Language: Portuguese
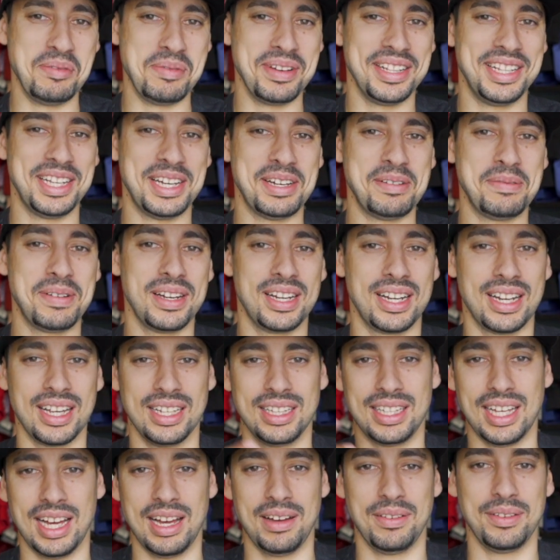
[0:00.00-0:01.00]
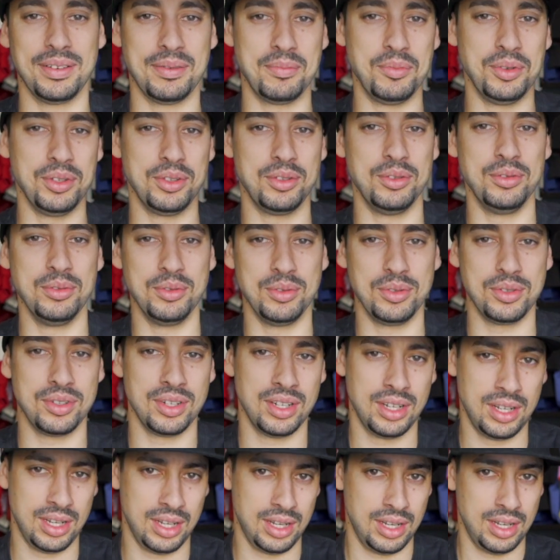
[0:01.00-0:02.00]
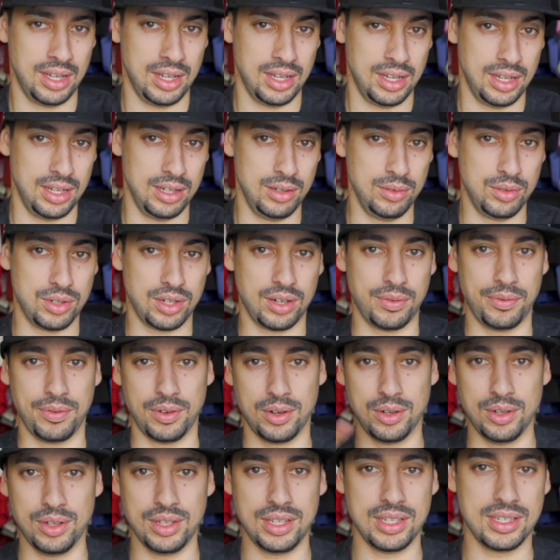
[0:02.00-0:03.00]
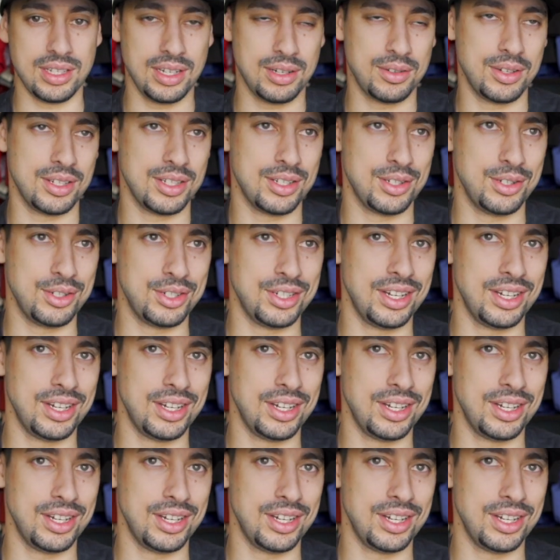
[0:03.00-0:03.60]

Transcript: uma dama que cantava muito nos nos refrões e coisas do